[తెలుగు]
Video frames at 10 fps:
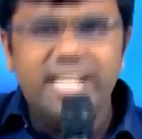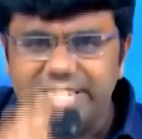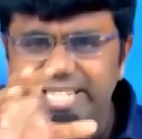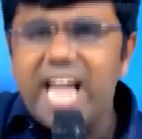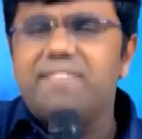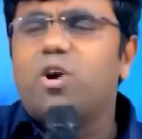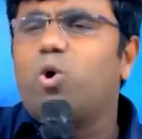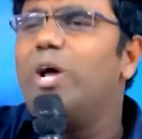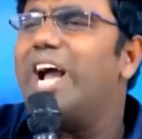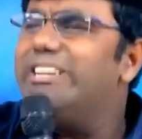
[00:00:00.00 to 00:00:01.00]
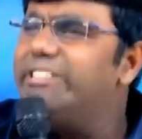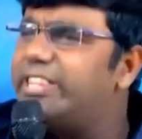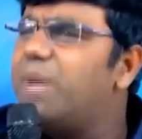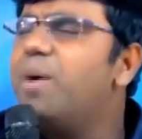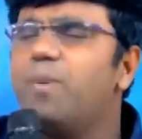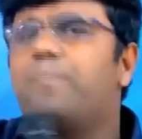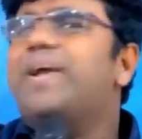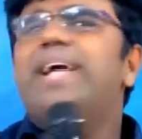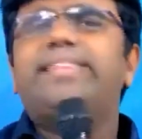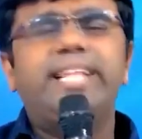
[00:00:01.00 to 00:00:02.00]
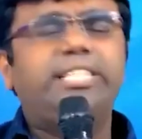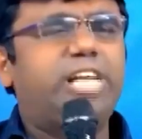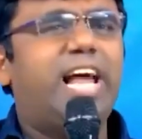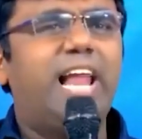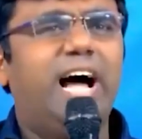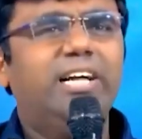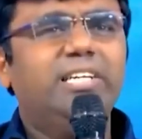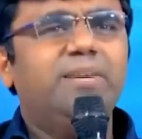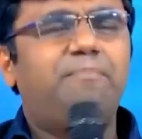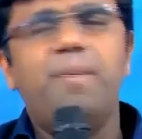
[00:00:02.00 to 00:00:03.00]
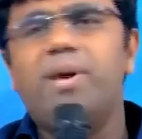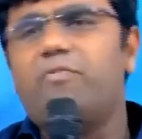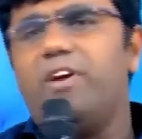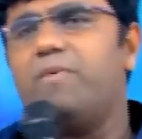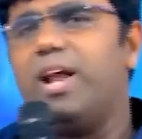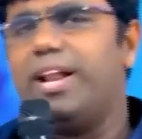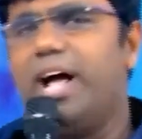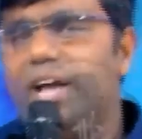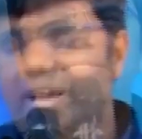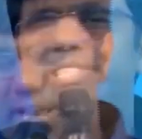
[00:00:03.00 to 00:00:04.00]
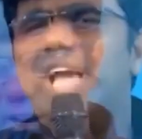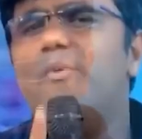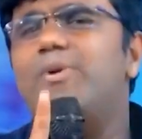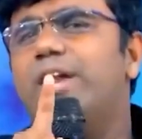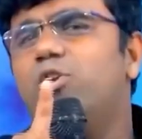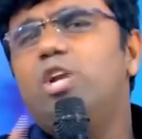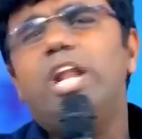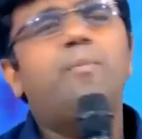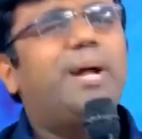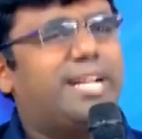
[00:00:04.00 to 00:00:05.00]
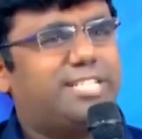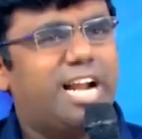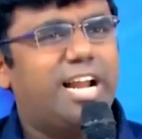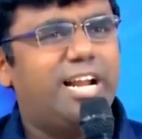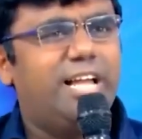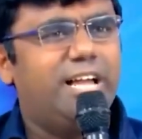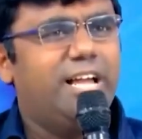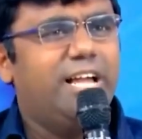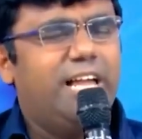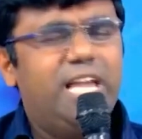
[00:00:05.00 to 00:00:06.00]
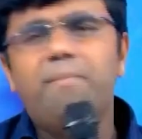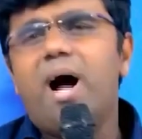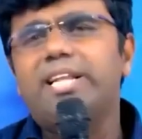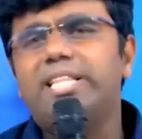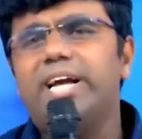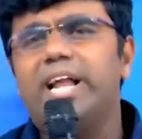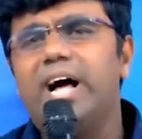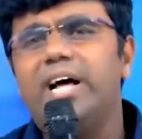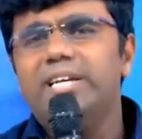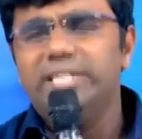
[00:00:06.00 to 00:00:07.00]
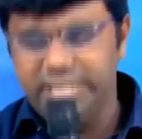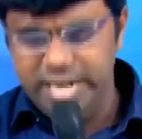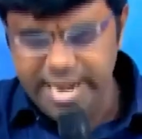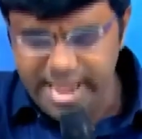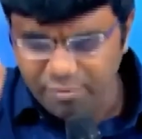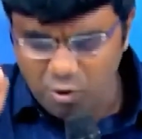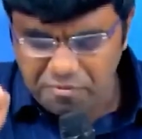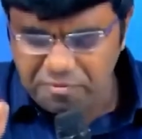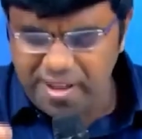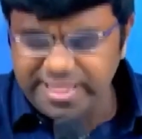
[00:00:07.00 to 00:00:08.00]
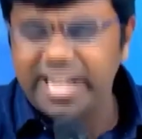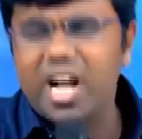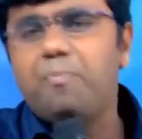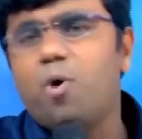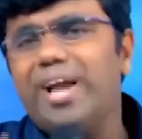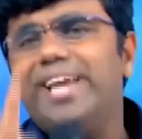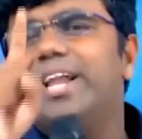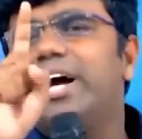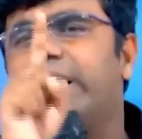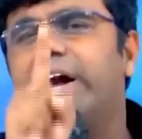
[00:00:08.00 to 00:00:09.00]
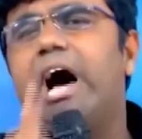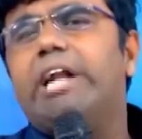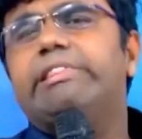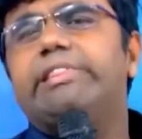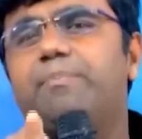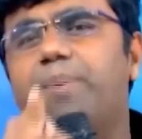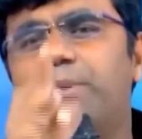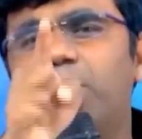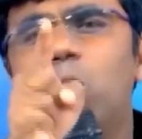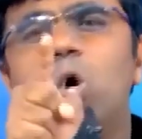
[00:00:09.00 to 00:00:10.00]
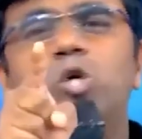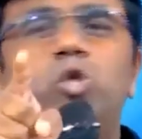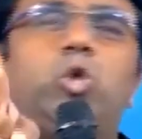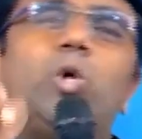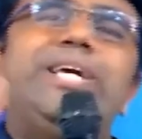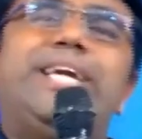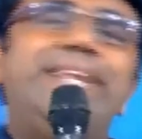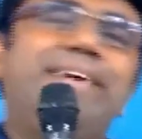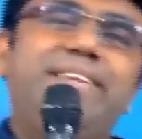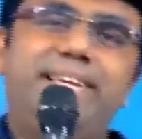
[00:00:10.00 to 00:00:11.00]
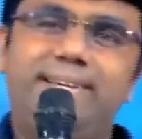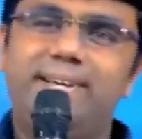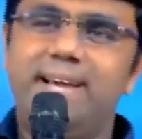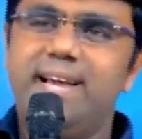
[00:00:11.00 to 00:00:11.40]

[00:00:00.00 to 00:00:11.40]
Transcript: నీ సేవకులుగా ఇంత మేము ప్రయత్నించాలనా ప్రియమైనటువంటి వాళ్ళరా దేవుడు నన్ను నిలబెట్టేశాడండి ఈ మాట దగ్గర నీవు వెతకపోయిన గార్ధబొమ్మలు దొరికినవి